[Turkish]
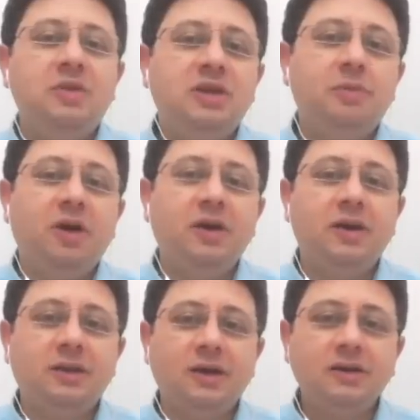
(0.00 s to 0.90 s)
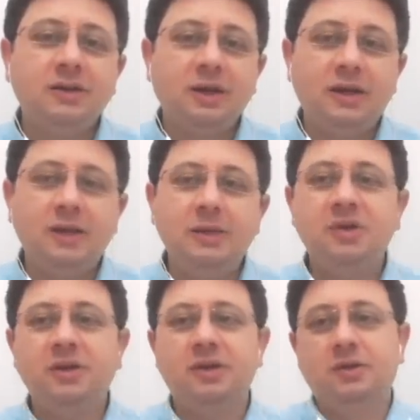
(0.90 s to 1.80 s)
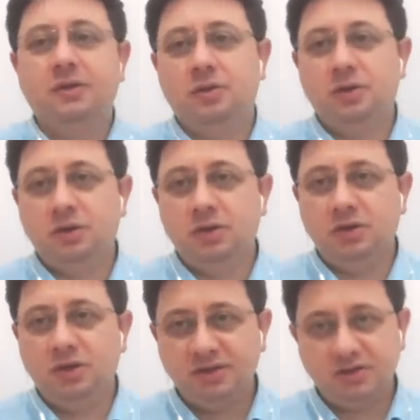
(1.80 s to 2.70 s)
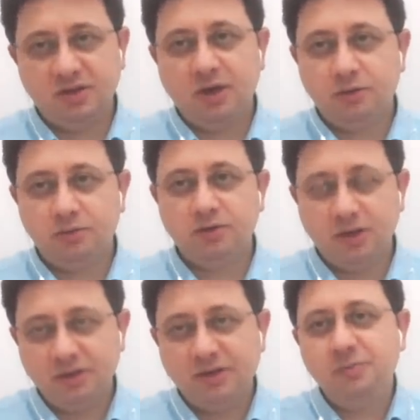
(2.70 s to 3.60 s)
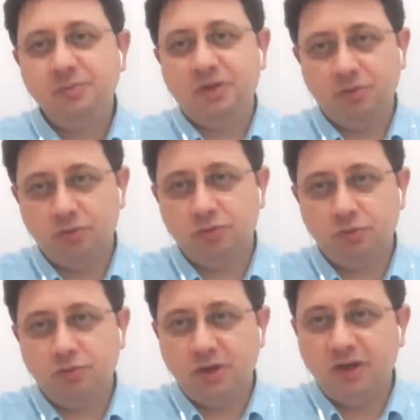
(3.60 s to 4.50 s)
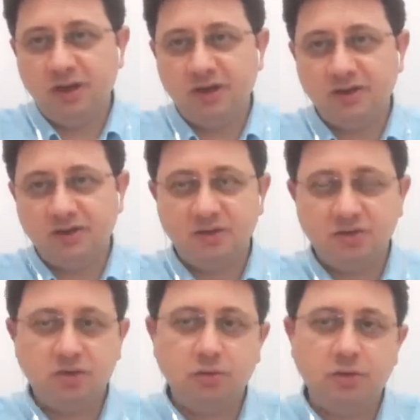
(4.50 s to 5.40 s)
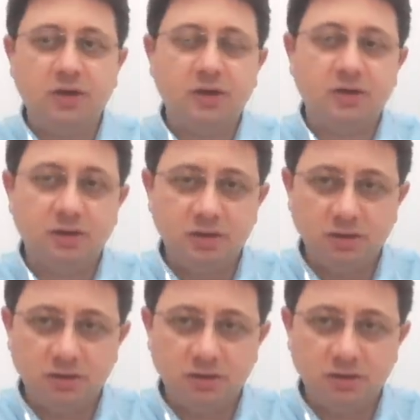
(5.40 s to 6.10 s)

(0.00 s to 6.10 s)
TB2 Bayraktar Libya'nın e, yas, kağıt yani Libya'nın gözüküyor yani en azından şey olarak